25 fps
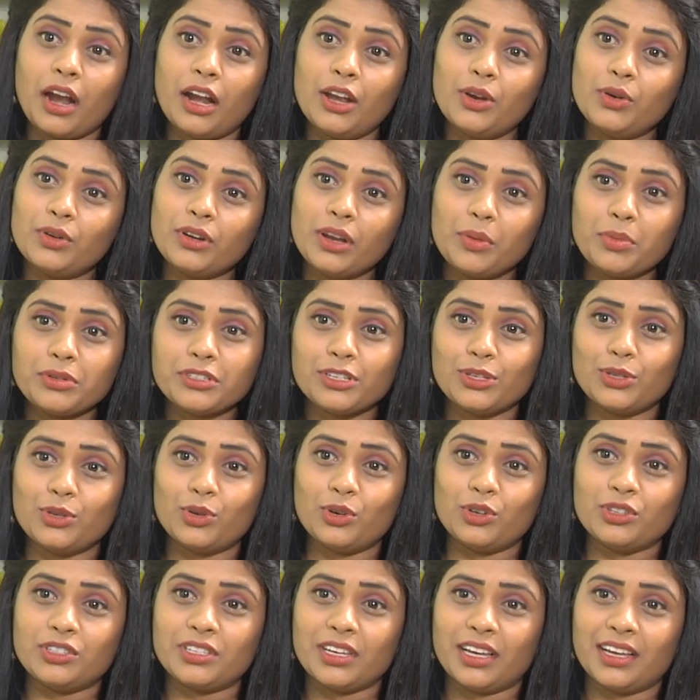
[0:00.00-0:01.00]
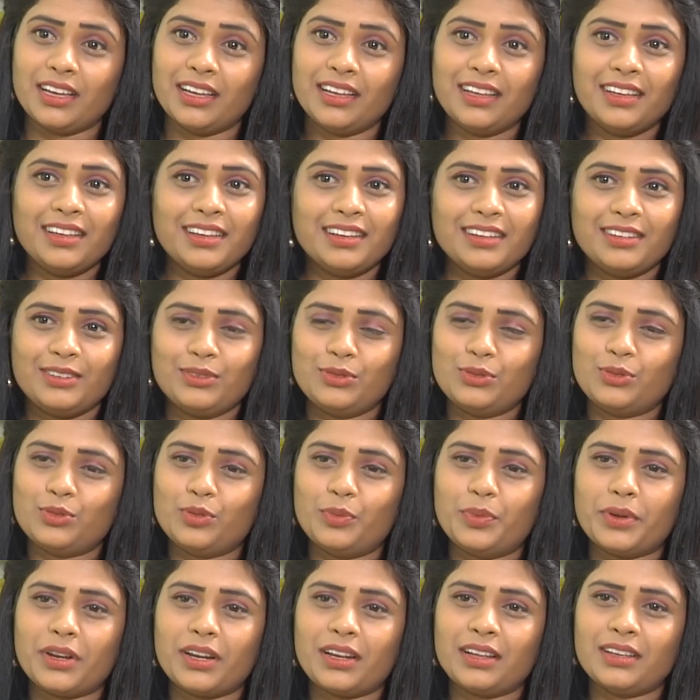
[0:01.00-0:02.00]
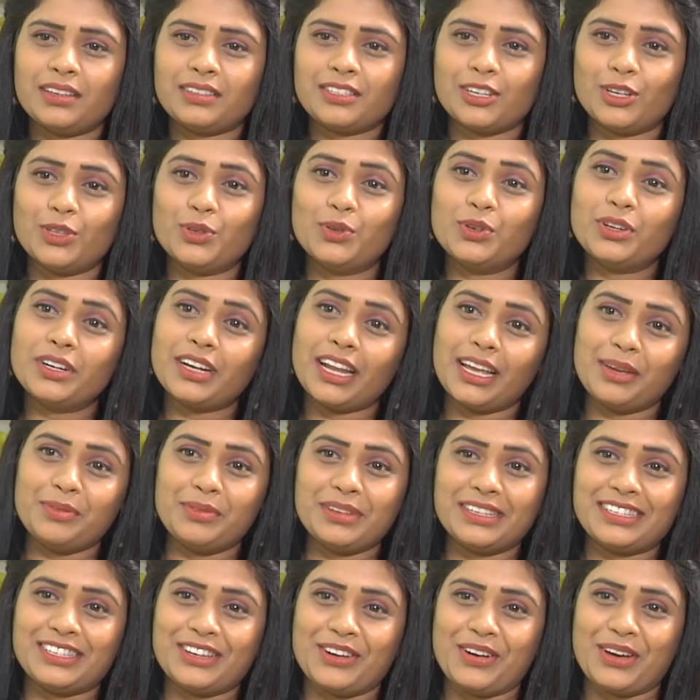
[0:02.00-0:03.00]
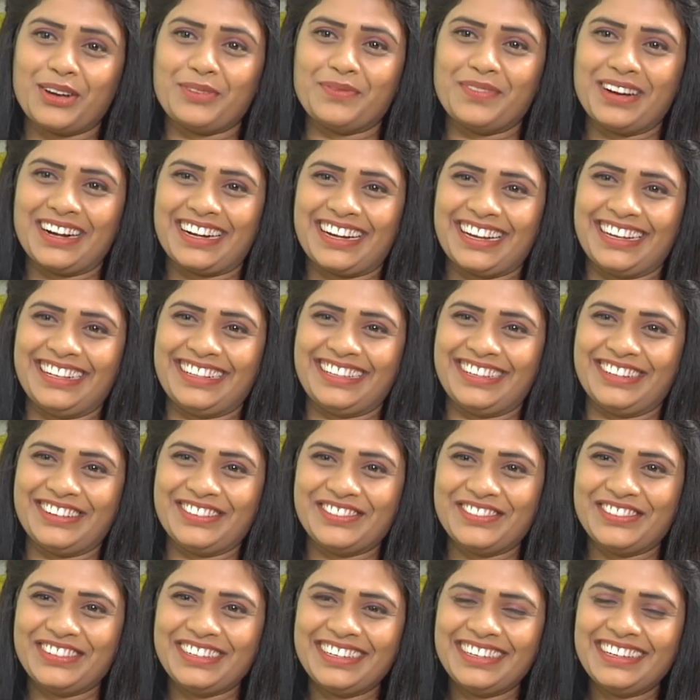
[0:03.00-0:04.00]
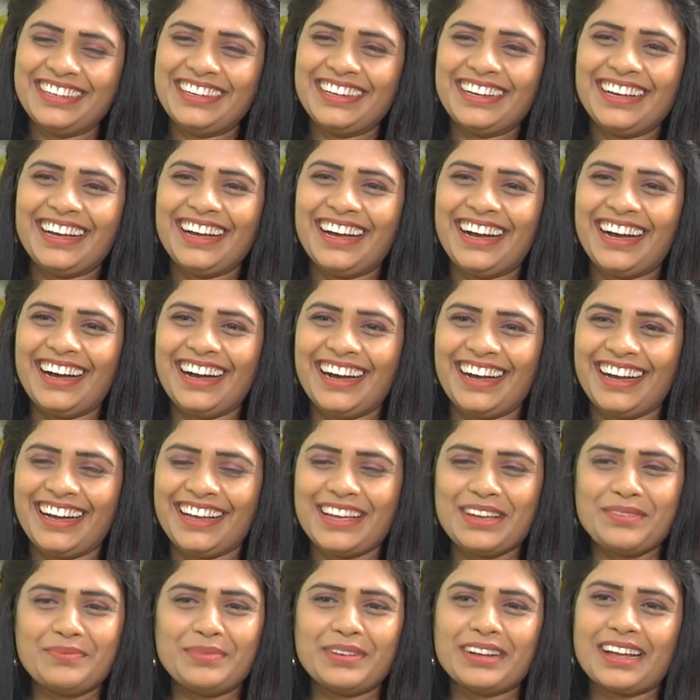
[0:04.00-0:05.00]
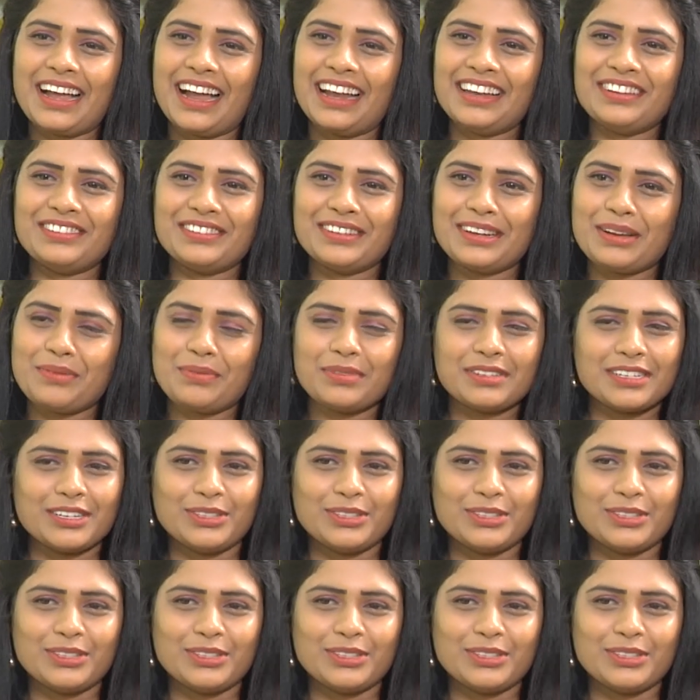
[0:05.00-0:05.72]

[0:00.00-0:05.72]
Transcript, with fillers: ఖాళీ ఉంటే అప్పుడు చదువుకోవచ్చా సూపర్ రా చదువుకు టైం ఇచ్చావు అనమాట అయితే నువ్వు ఎప్పుడు ఖాళీ ఉంటే అప్పుడు